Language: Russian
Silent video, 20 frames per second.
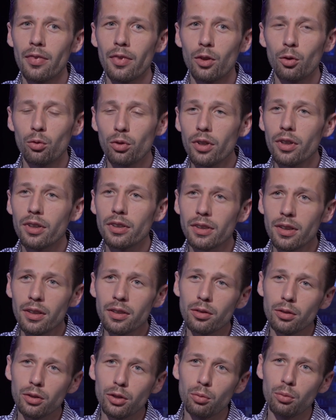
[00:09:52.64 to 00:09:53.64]
Ну ты
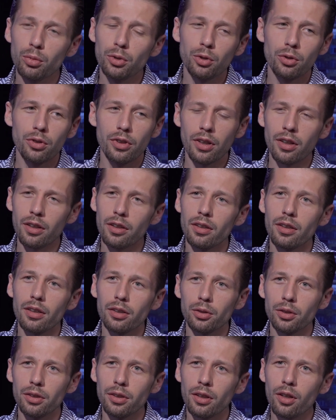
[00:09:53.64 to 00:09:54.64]
рассказывал, что будешь
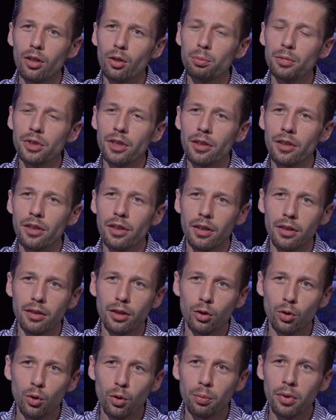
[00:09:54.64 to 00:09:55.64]
догонять, что это коррупционер, это
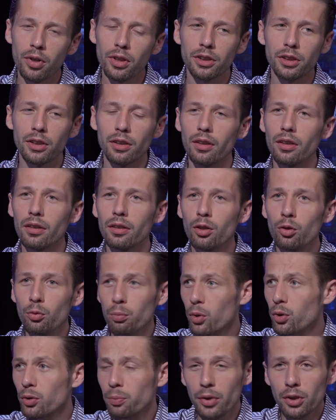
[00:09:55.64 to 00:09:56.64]
друг Порошенко. Вот
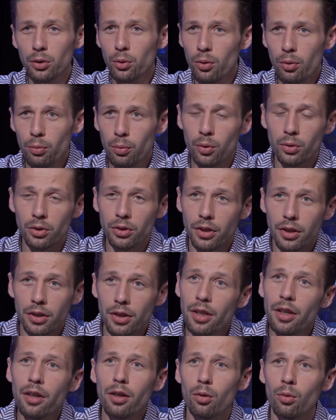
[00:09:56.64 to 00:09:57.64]
просто простой вопрос,
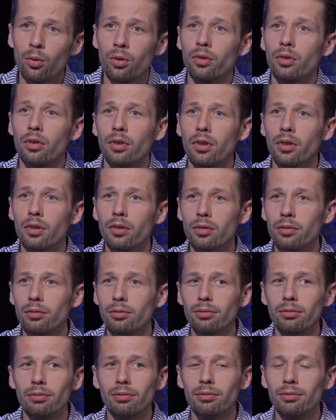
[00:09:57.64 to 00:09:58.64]
где он?
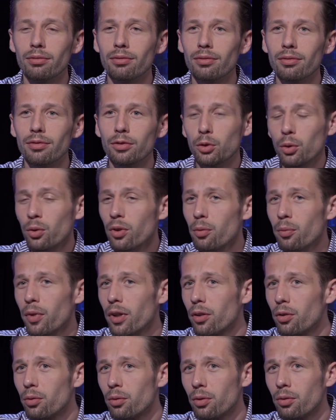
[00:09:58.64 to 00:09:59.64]
Все
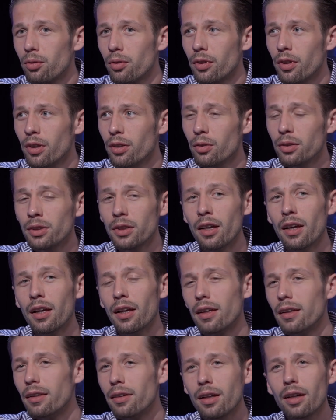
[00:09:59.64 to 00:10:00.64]
нормально у него, да, то есть
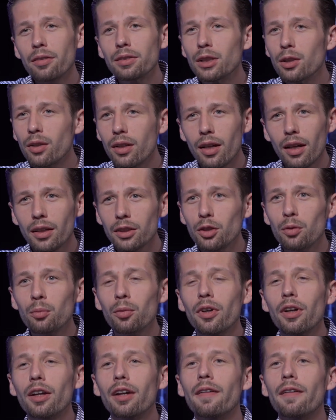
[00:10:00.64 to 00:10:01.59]
и ко все, каждому... Ну,